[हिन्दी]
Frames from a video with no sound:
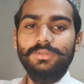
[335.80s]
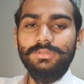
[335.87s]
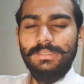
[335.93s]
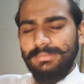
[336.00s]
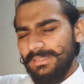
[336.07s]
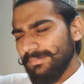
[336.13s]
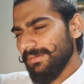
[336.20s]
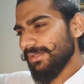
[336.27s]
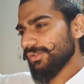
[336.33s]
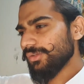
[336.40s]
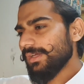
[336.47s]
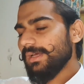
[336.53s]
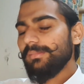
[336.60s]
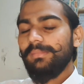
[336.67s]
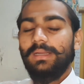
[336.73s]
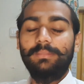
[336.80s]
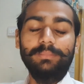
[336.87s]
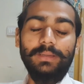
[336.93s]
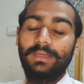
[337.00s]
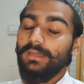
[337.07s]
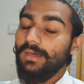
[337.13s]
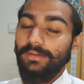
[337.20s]
तो सबसे पहले तो यार मेरा
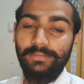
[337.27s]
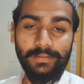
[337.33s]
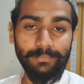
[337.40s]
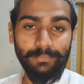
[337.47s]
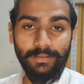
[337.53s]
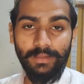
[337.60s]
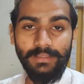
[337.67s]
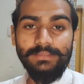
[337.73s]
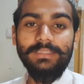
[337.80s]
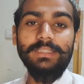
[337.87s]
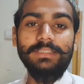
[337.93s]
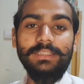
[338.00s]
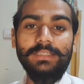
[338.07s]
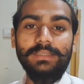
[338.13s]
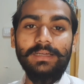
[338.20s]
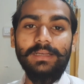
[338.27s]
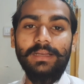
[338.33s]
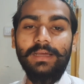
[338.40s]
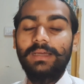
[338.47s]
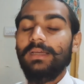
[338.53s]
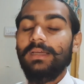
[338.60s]
बेर खाने का बड़ा ही ज़्यादा दिल कर रहा है